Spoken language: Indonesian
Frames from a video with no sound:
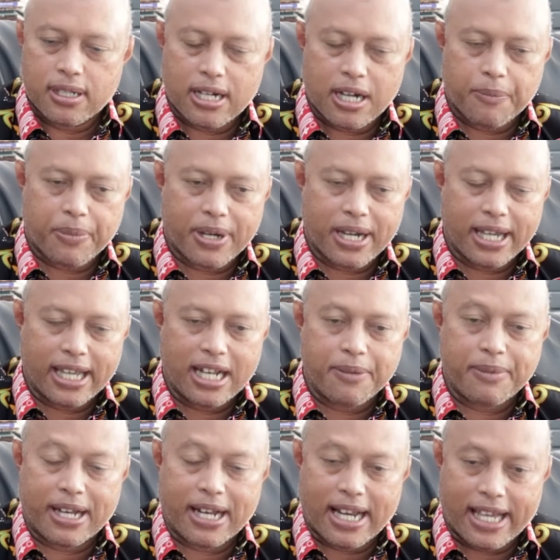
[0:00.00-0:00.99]
apa
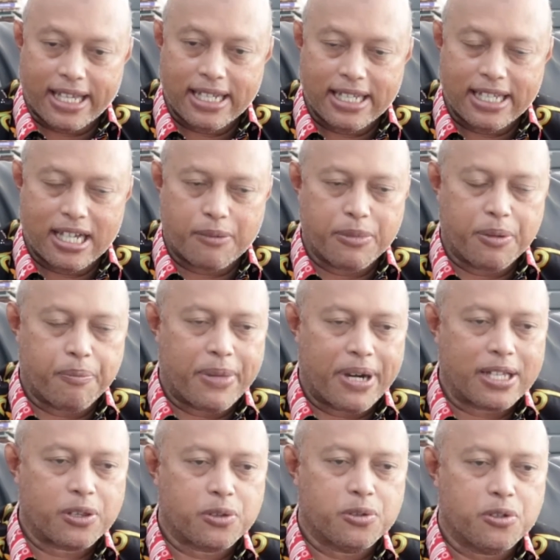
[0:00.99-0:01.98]
elemen lain yang
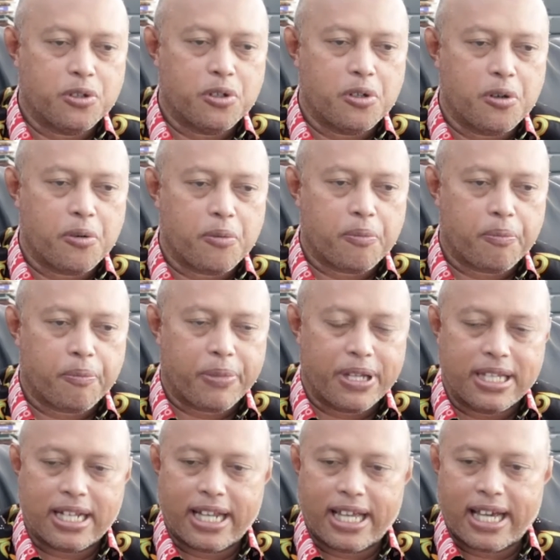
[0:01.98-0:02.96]
membantu
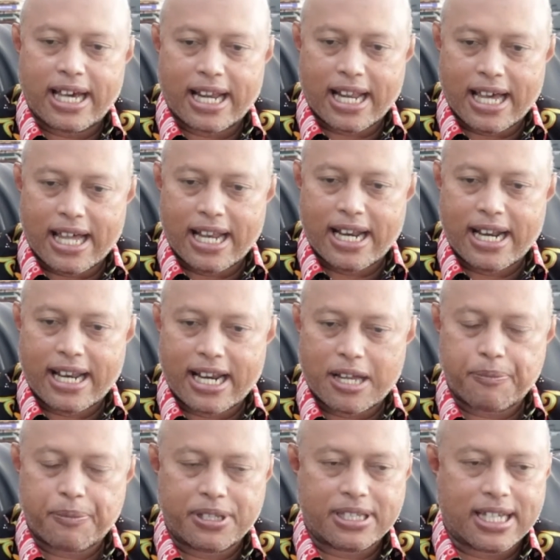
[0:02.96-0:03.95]
penyelenggaraan
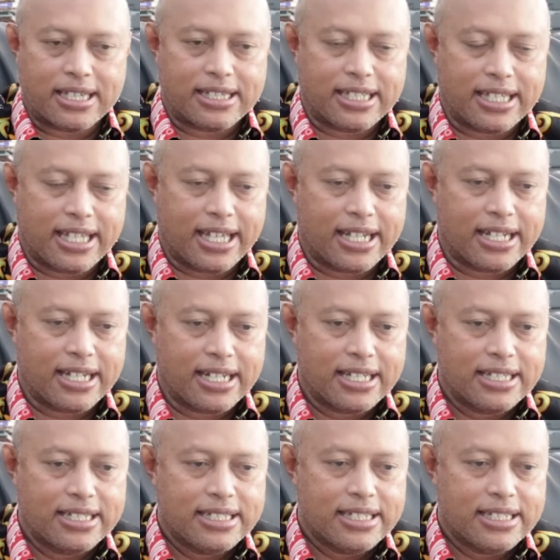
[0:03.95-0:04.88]
rapid antigen